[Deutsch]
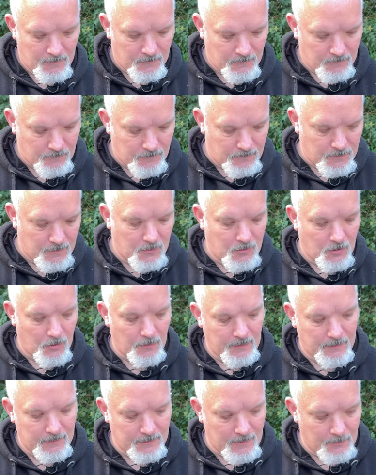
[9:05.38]
Wir
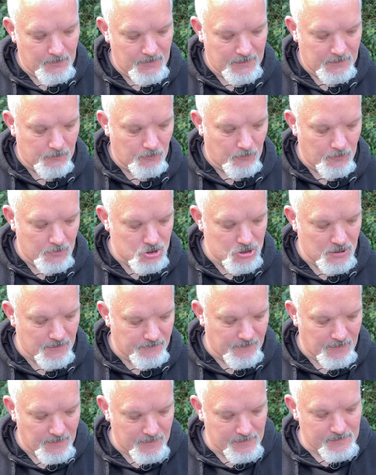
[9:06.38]
können damit
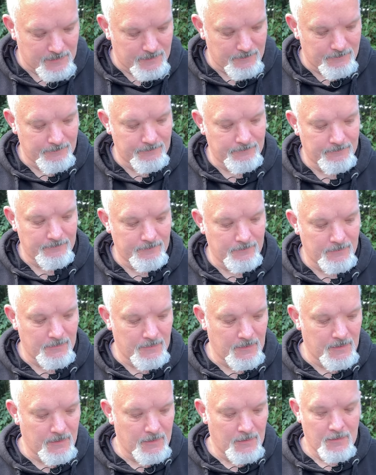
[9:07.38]
logischerweise
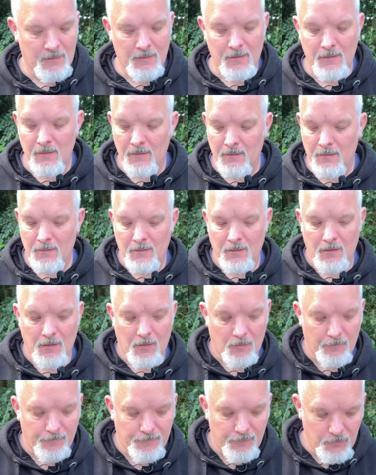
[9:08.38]

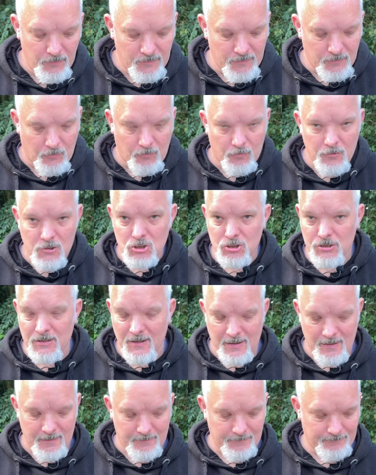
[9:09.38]
auch Füße ruhig stellen